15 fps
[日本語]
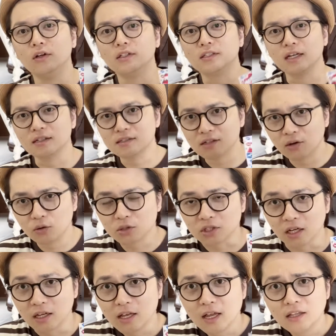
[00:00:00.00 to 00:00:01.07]
さすが
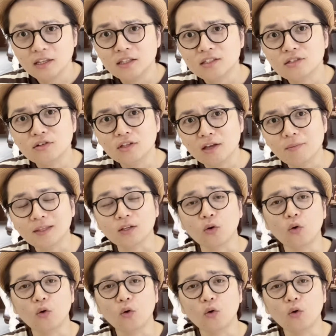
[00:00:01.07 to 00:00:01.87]
オーシャンですのでまた